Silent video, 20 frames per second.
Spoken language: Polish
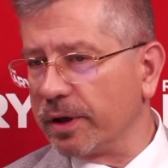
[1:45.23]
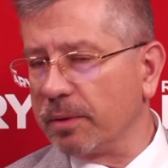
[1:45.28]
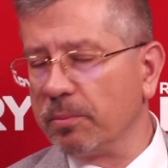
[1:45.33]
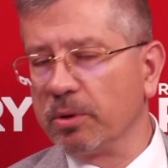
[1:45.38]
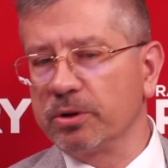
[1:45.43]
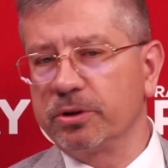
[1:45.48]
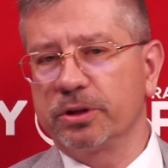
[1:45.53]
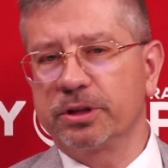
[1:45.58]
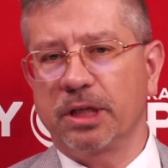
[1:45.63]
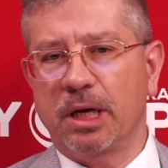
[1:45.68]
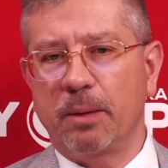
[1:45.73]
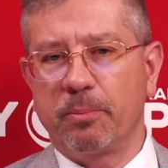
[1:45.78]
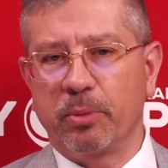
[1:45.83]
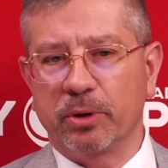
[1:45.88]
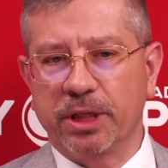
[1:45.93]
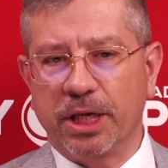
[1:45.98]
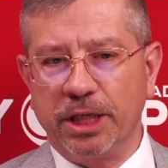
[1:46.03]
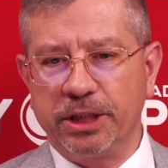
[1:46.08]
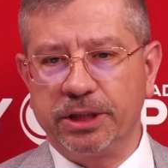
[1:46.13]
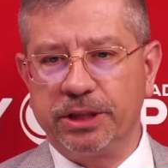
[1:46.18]
bo to trzeba
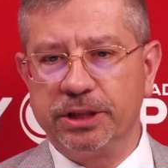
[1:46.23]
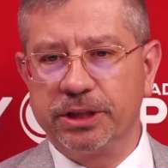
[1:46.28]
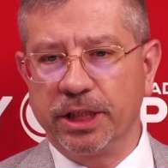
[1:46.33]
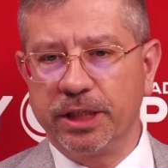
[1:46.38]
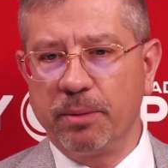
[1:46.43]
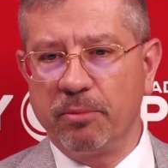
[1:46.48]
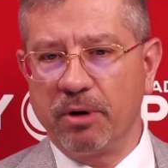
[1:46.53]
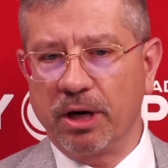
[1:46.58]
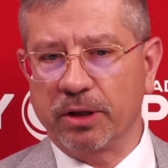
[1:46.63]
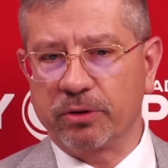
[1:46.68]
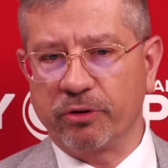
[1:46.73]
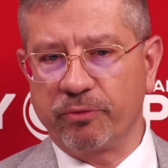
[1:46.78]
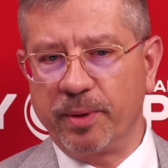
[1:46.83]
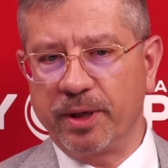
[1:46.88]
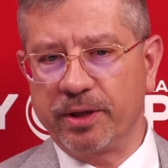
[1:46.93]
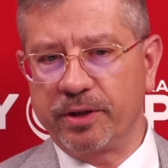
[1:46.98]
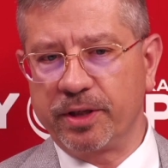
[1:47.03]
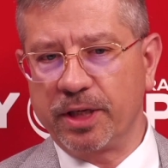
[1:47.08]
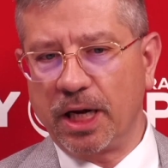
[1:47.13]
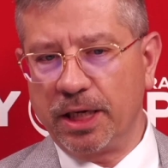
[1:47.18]
podkreślić, że nie była to
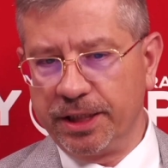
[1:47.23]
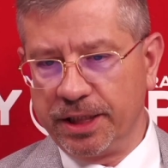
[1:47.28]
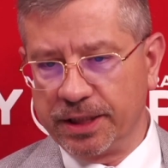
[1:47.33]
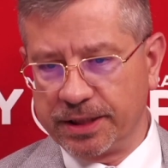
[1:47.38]
specjalnie